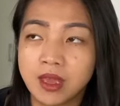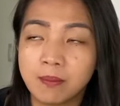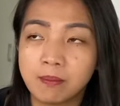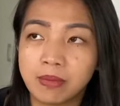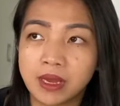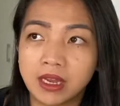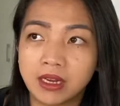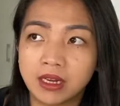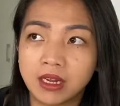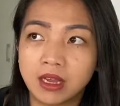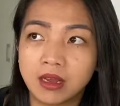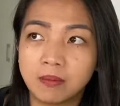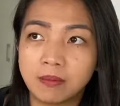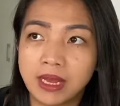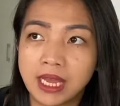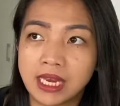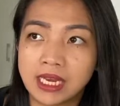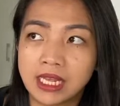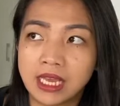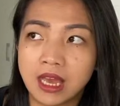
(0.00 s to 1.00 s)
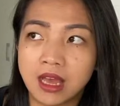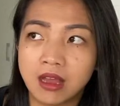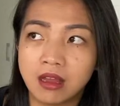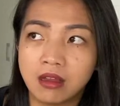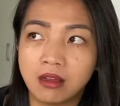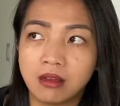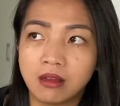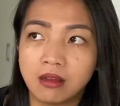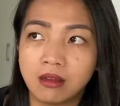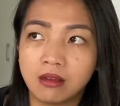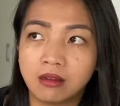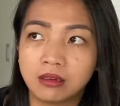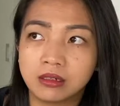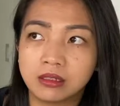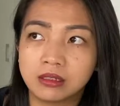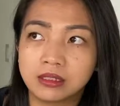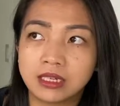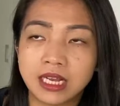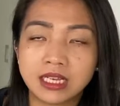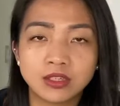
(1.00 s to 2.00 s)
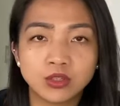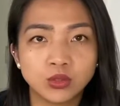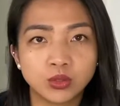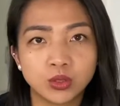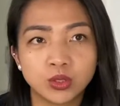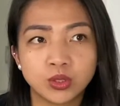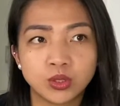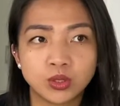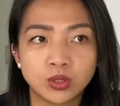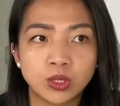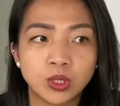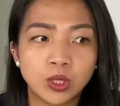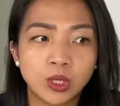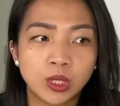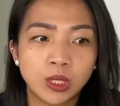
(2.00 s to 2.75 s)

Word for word: Parang bale ang gastos